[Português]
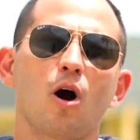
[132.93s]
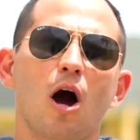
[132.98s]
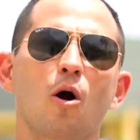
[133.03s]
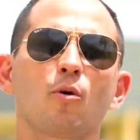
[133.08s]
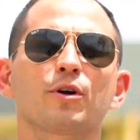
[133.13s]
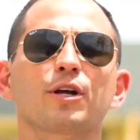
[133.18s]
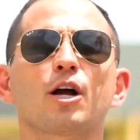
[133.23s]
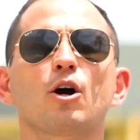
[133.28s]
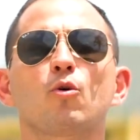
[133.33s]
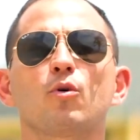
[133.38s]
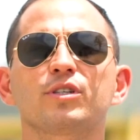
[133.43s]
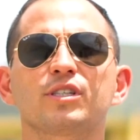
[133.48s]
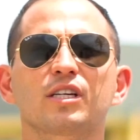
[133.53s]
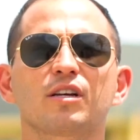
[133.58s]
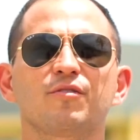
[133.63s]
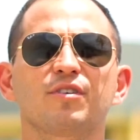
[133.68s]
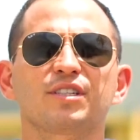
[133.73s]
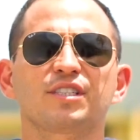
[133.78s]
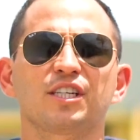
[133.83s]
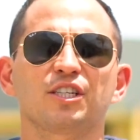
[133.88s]
A única coisa
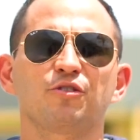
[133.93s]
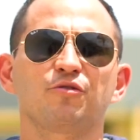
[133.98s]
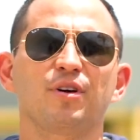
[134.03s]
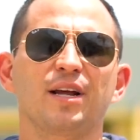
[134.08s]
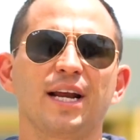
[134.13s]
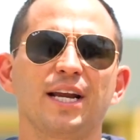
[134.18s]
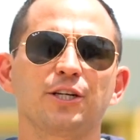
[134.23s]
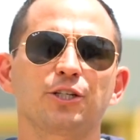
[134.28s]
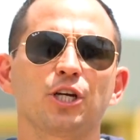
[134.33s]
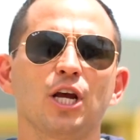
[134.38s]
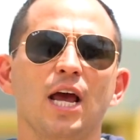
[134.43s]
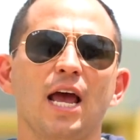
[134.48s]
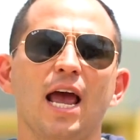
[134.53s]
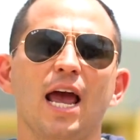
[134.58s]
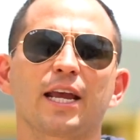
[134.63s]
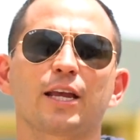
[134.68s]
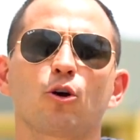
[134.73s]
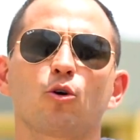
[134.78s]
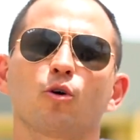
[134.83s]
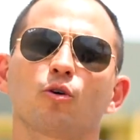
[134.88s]
que vai ser diferente
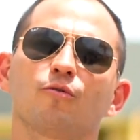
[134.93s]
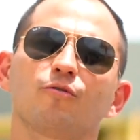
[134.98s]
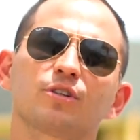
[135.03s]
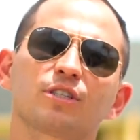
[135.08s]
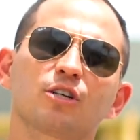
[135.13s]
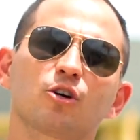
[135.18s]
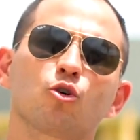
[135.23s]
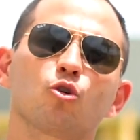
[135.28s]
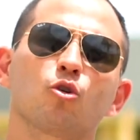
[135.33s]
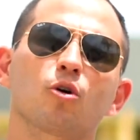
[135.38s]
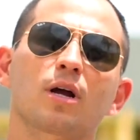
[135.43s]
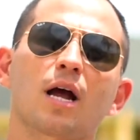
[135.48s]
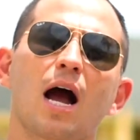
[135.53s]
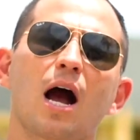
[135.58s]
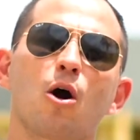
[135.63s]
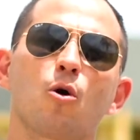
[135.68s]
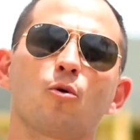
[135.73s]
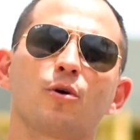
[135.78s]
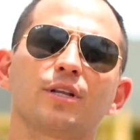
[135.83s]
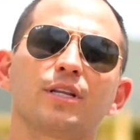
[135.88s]
é que quando você
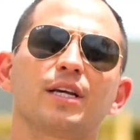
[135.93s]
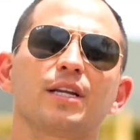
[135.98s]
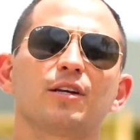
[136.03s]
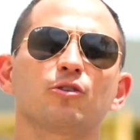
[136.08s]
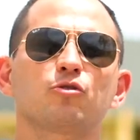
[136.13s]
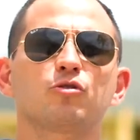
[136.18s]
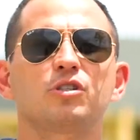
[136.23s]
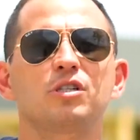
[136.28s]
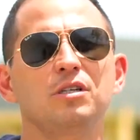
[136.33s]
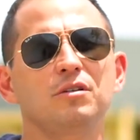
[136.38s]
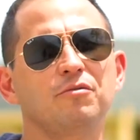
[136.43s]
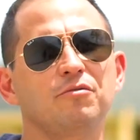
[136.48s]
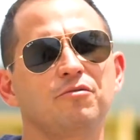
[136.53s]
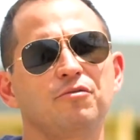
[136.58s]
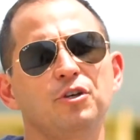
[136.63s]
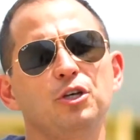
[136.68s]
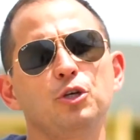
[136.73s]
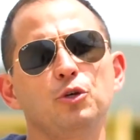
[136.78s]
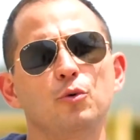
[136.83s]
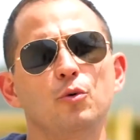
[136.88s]
colocar um endereço de
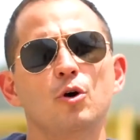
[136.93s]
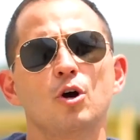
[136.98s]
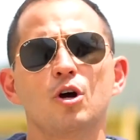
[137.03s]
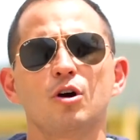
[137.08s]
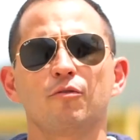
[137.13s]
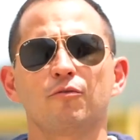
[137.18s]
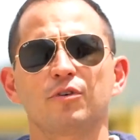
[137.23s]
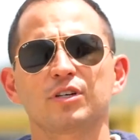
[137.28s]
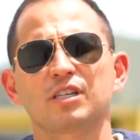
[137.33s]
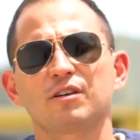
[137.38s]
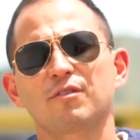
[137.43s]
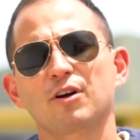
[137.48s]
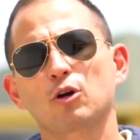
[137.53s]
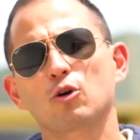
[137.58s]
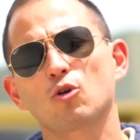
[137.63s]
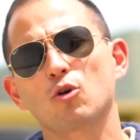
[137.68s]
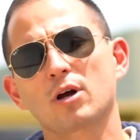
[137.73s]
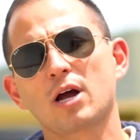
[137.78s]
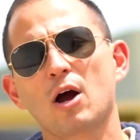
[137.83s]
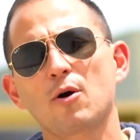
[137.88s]
envio, você vai
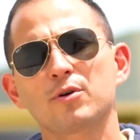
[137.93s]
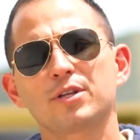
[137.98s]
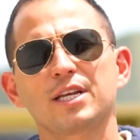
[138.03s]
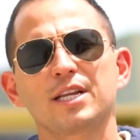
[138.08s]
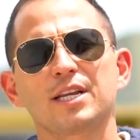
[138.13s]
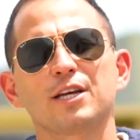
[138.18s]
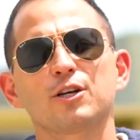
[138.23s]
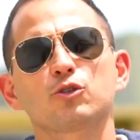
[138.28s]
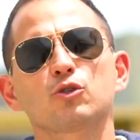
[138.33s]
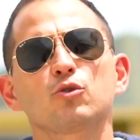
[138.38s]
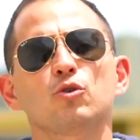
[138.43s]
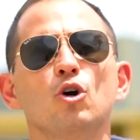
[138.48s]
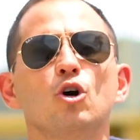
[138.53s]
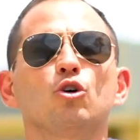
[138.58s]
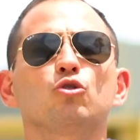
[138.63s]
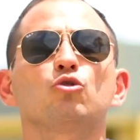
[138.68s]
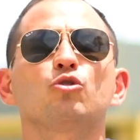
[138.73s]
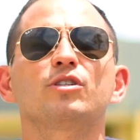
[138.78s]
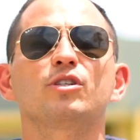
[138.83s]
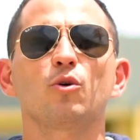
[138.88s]
colocar o endereço
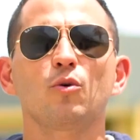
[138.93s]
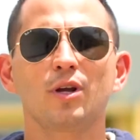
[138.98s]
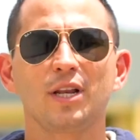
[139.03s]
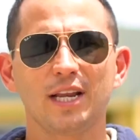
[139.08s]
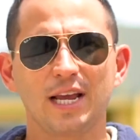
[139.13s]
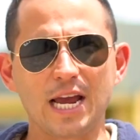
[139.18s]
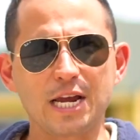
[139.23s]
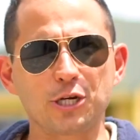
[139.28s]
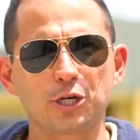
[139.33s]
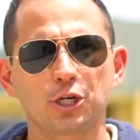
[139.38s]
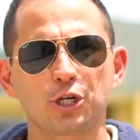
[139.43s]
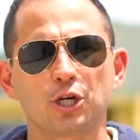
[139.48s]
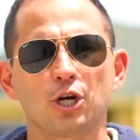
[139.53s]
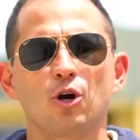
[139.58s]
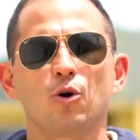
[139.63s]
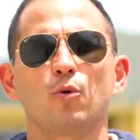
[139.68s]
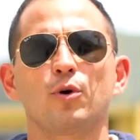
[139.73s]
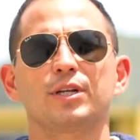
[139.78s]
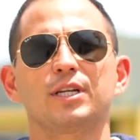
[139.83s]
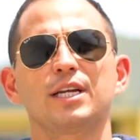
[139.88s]
do seu cliente,
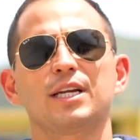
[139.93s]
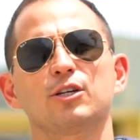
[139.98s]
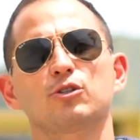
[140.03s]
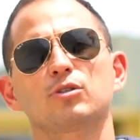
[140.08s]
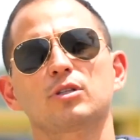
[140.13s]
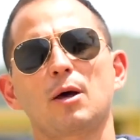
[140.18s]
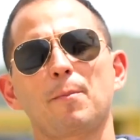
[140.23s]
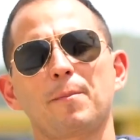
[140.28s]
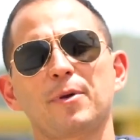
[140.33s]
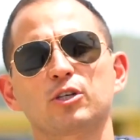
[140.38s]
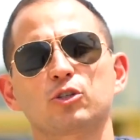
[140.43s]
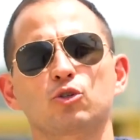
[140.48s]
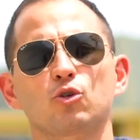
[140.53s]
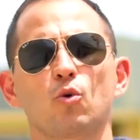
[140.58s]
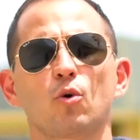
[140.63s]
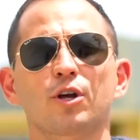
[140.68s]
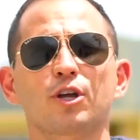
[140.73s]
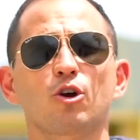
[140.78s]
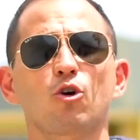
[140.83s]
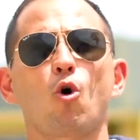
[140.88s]
o endereço da
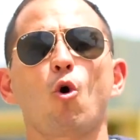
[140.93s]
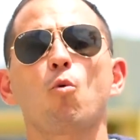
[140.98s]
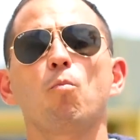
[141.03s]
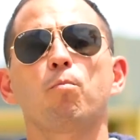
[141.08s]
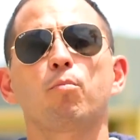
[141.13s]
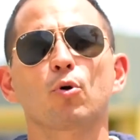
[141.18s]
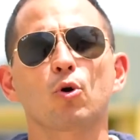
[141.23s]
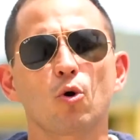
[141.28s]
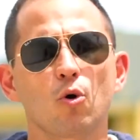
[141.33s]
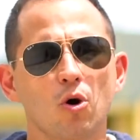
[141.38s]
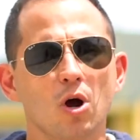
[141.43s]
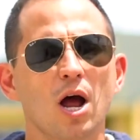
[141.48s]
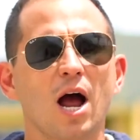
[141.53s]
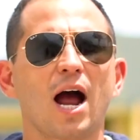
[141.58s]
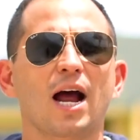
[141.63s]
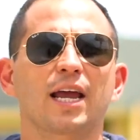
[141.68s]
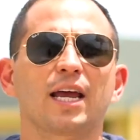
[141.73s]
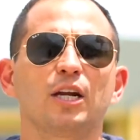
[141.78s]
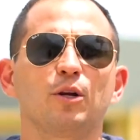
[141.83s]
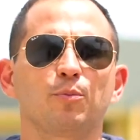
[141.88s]
pessoa que comprou
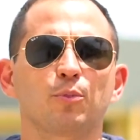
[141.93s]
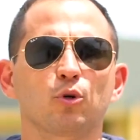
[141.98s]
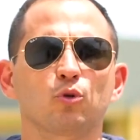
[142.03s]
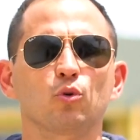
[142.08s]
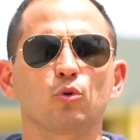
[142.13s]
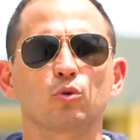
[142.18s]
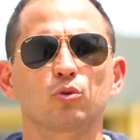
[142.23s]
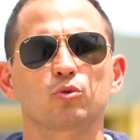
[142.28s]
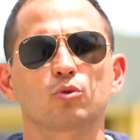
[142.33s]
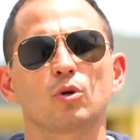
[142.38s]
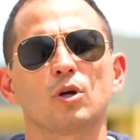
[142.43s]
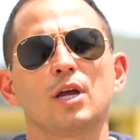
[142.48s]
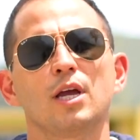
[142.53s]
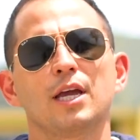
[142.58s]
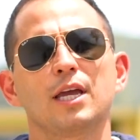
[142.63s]
aquele produto.